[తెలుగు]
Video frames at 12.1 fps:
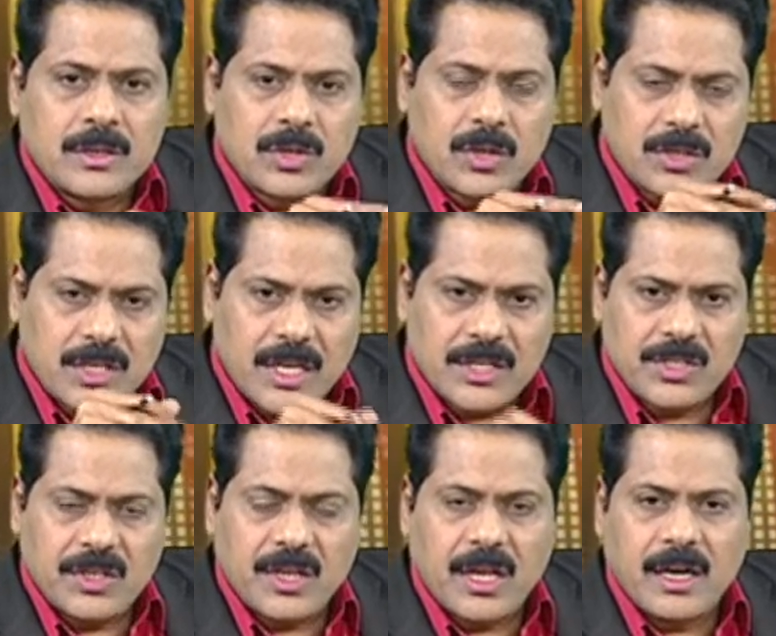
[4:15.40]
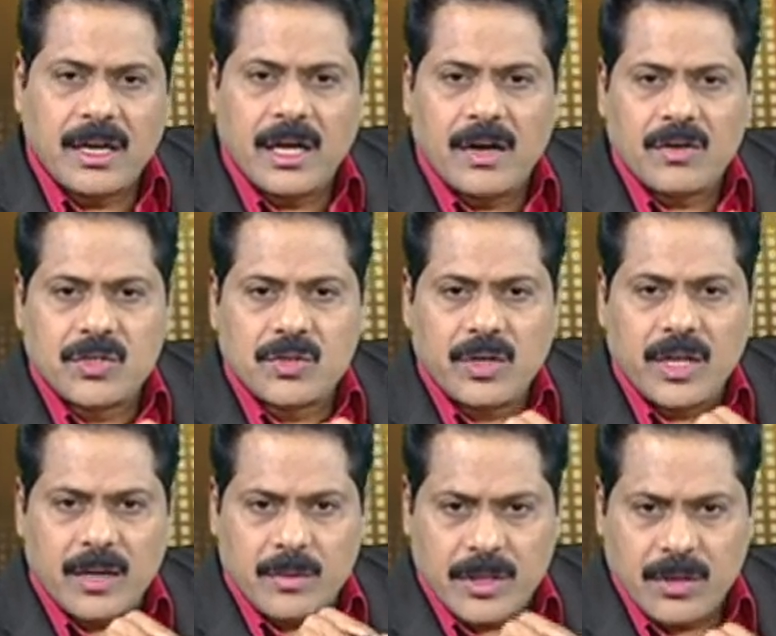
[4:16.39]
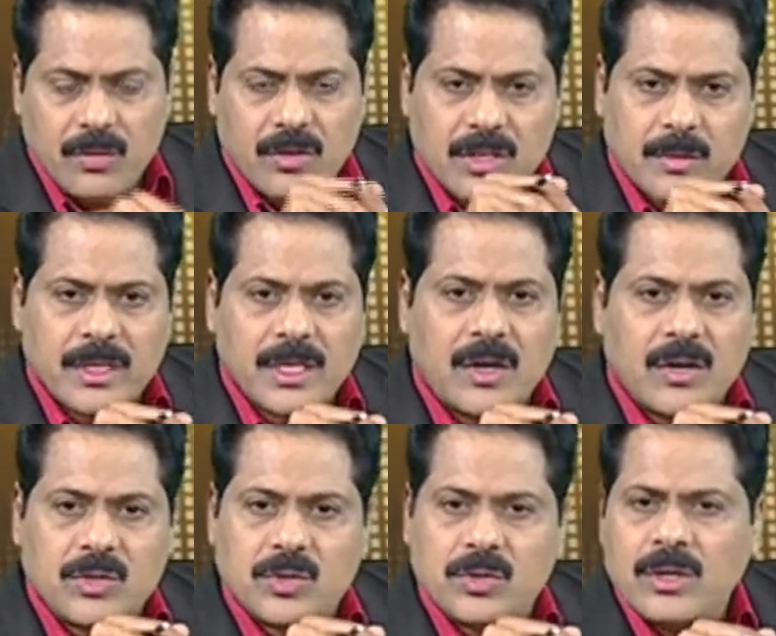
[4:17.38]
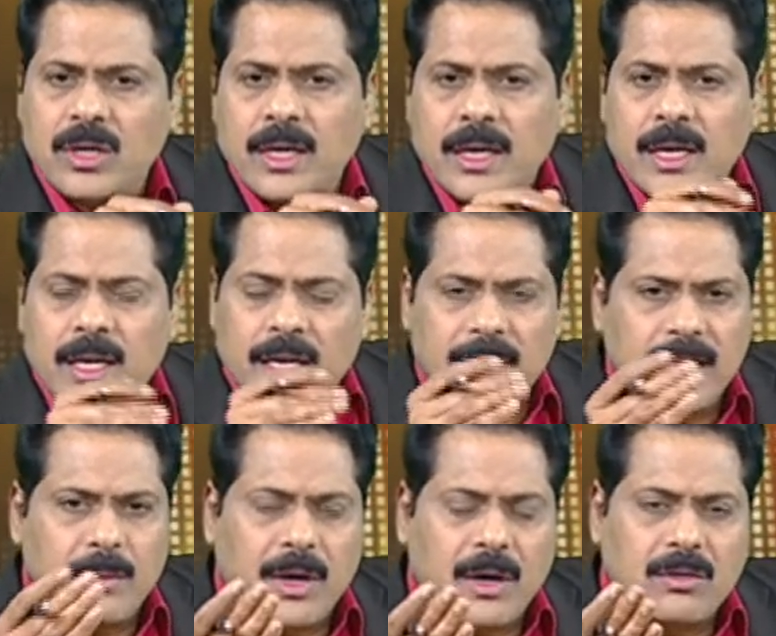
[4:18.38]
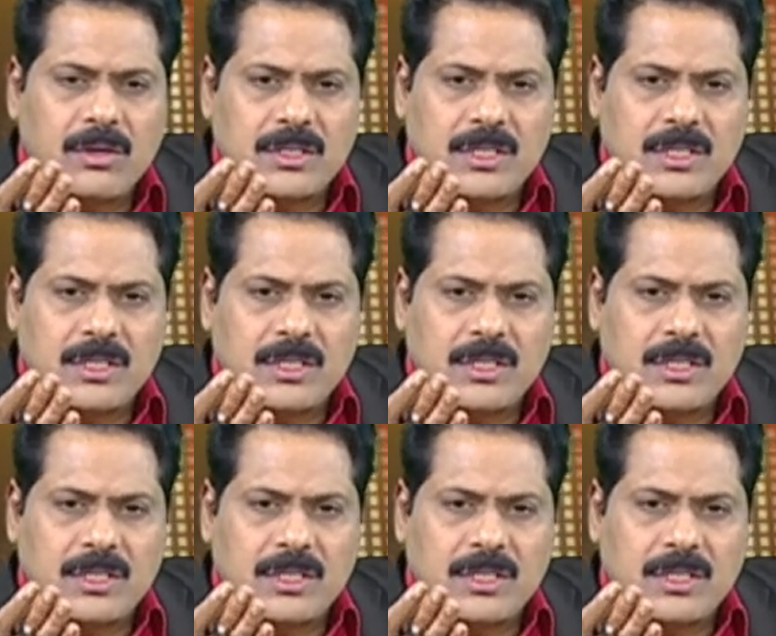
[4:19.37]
సో శరత్ చంద్రారెడ్డి కావచ్చు లేకపోతే ఇంకొంతమంది కావచ్చు లేదా మాగుంట